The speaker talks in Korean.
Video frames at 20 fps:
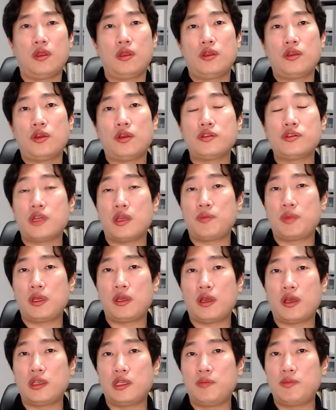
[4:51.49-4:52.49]
현재
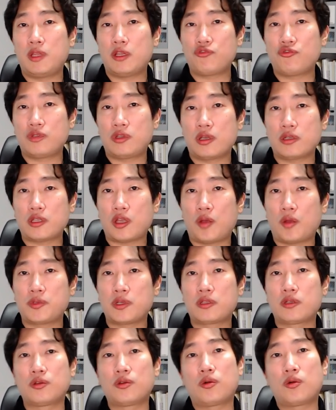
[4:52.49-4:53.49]
민간 임대주택 사업자
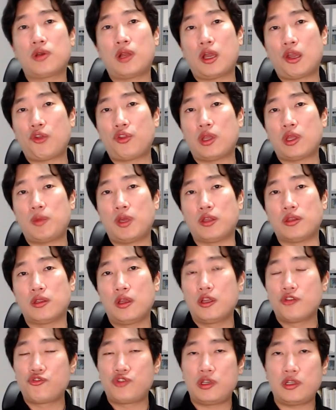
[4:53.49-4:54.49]
등록을 하게 되면
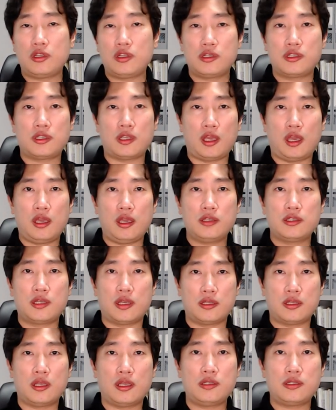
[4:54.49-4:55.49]
취득세,
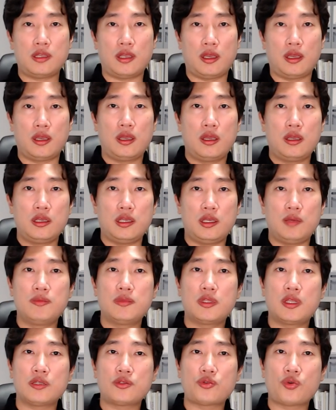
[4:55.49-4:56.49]
재산세,
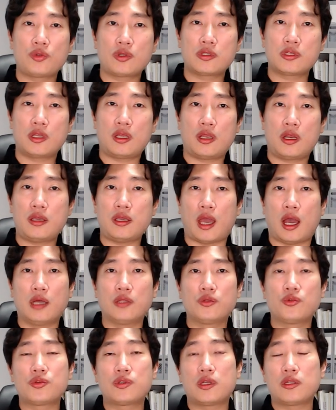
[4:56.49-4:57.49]
임대소득세나
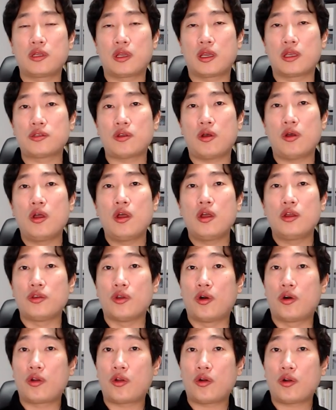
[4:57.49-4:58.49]
양도세 등에서
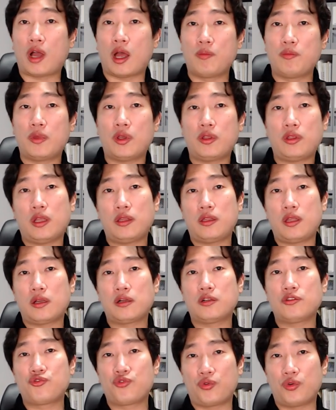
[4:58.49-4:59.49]
여러 감면 혜택을
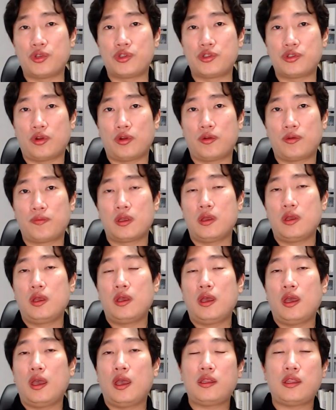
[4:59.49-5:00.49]
주고 있죠.
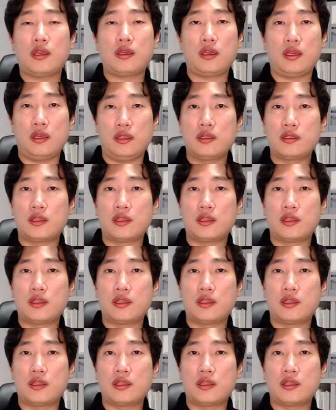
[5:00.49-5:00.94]
혜택이 있는